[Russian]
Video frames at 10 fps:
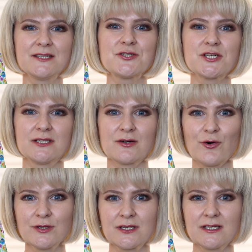Следующая
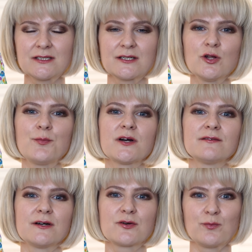находка – это
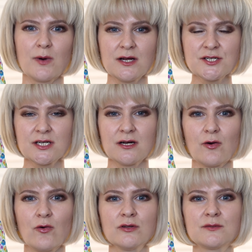хлопковая рубашка
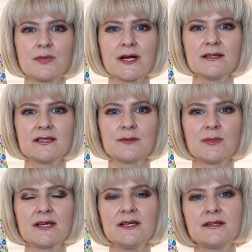от бренда
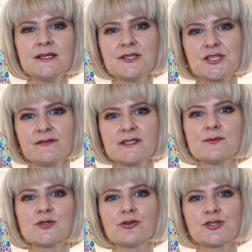Маги
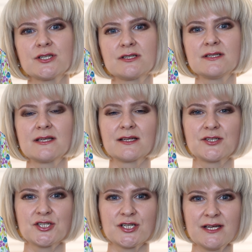
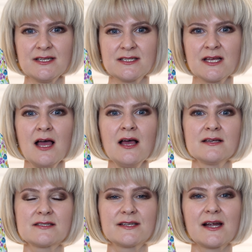1866
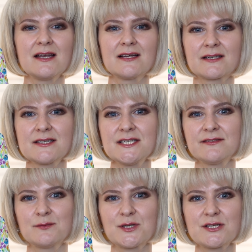с нереально красивым